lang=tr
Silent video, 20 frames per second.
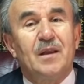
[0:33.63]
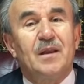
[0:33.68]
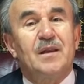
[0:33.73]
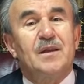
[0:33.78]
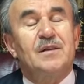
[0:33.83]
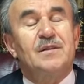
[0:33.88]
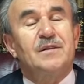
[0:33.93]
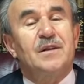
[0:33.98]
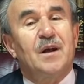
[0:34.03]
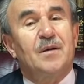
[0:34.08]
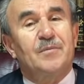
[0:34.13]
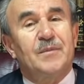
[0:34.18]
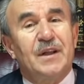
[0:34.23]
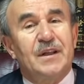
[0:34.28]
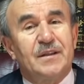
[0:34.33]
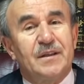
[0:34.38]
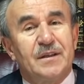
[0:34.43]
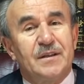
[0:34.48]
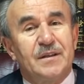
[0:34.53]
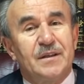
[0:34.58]
İslam
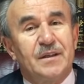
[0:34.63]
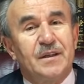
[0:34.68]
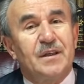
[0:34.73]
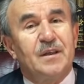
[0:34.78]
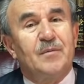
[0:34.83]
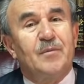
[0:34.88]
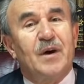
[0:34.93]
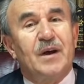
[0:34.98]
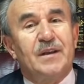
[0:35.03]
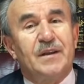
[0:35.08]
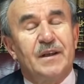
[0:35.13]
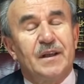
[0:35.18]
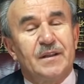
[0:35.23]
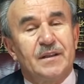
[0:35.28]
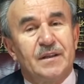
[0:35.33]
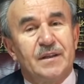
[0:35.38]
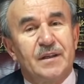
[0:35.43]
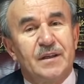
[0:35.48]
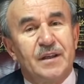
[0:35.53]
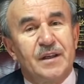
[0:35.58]
nedir, iman
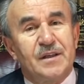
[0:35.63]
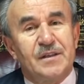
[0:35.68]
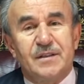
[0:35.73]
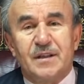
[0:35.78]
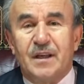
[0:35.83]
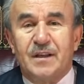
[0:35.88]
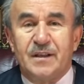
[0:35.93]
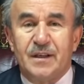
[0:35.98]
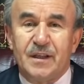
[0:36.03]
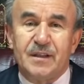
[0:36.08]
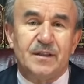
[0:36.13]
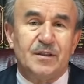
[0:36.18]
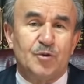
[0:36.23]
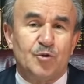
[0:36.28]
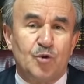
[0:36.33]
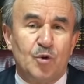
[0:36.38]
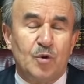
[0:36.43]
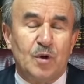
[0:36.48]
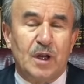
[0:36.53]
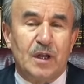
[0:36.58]
nedir, ihsan nedir
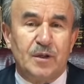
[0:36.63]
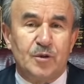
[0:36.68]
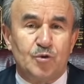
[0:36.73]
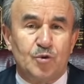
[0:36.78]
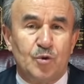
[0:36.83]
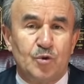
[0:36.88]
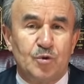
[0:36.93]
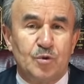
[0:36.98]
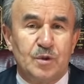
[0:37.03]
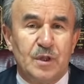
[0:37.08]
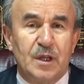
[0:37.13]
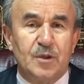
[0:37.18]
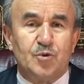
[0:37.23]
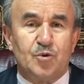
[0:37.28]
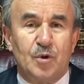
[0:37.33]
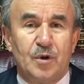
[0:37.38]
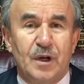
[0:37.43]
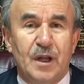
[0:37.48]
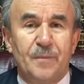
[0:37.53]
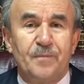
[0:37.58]
sorularını sorduktan
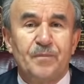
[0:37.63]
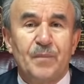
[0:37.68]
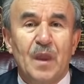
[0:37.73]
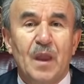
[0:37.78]
sonra